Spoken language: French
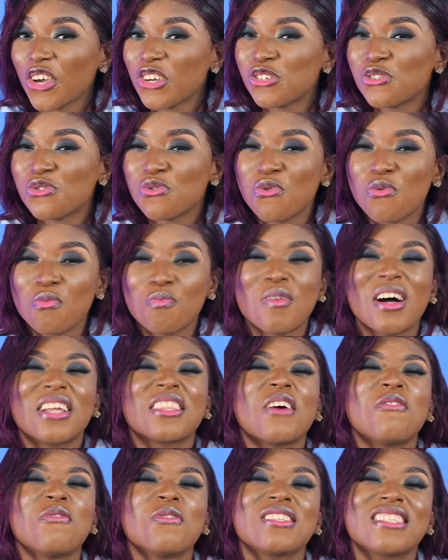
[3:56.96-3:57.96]
et qu'un jour,
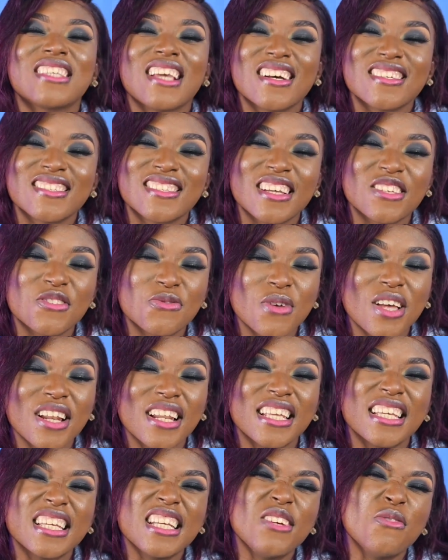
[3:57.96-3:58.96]
pendant vos séances
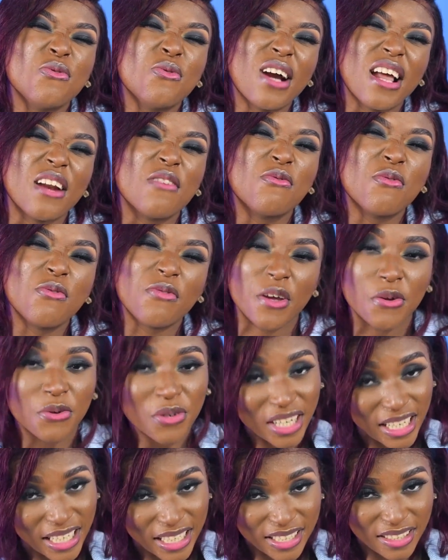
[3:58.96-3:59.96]
sexuelles, il ou elle vous
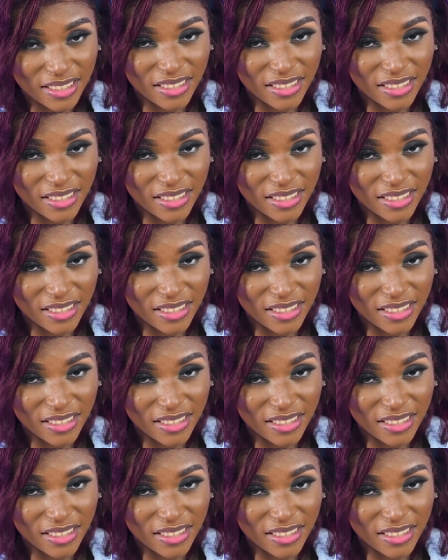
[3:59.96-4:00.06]
fait une